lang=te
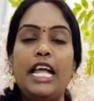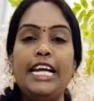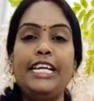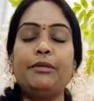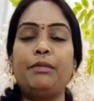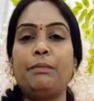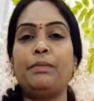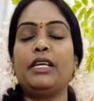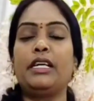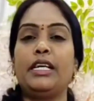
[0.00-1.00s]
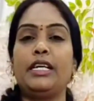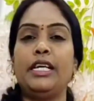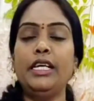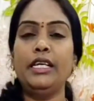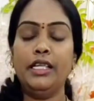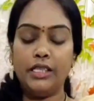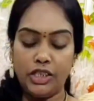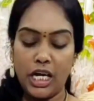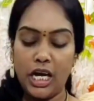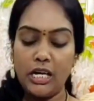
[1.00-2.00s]
లైట్ పర్పుల్ కలర్ అండి
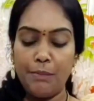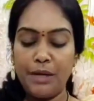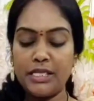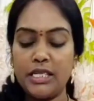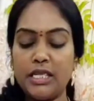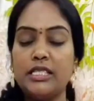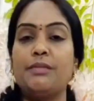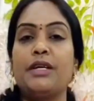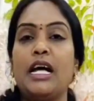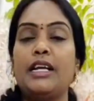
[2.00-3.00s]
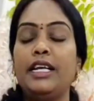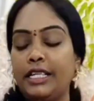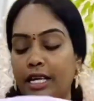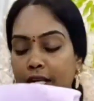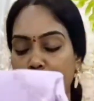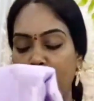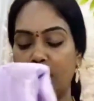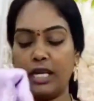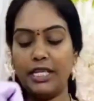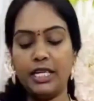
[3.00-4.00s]
చాలా పేస్టల్ కలర్స్ అనమాట అన్నిటికంటే
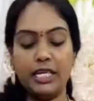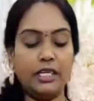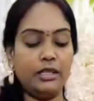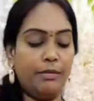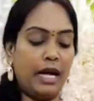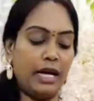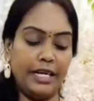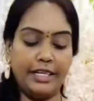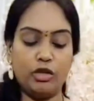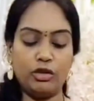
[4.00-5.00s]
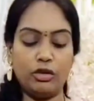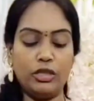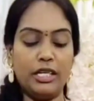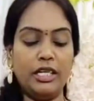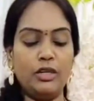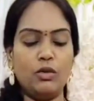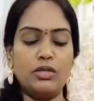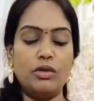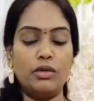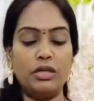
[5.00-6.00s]
బాగా ఈ కలర్ బాగా హిట్ అవుతుందండి
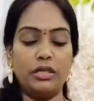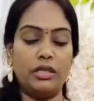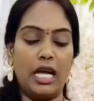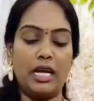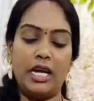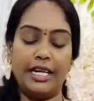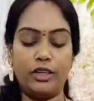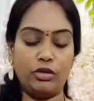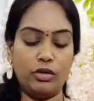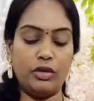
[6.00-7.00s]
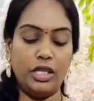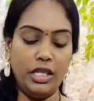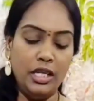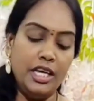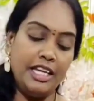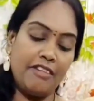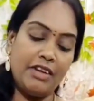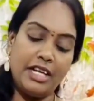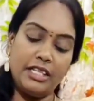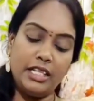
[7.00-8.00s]
రోజ్ గోల్డ్ లాగా హిట్ అవుతుంది
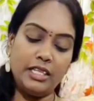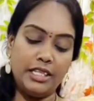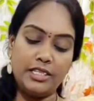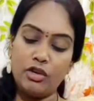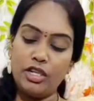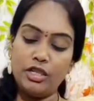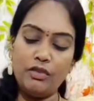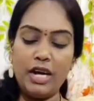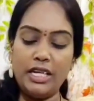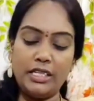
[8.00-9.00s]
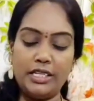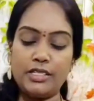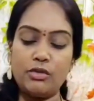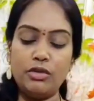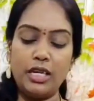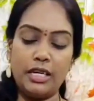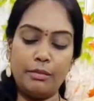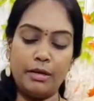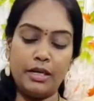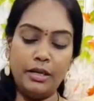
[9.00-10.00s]
ఎవరైతే అది తీసుకోలేదో వాళ్ళు
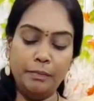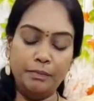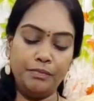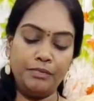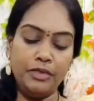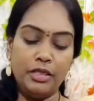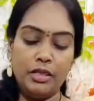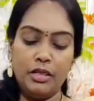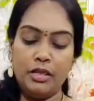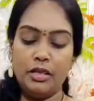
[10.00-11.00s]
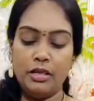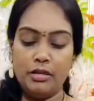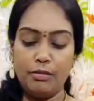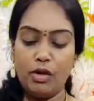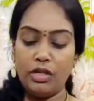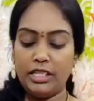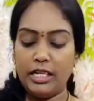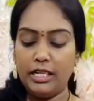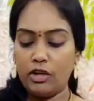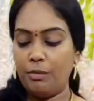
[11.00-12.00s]
తీసుకుంటున్నారనమాట బాగుంది
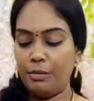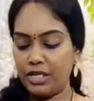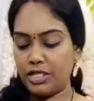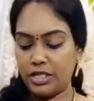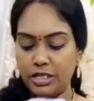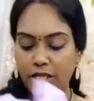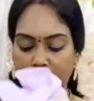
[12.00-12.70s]
కలర్ కాంబినేషన్ అది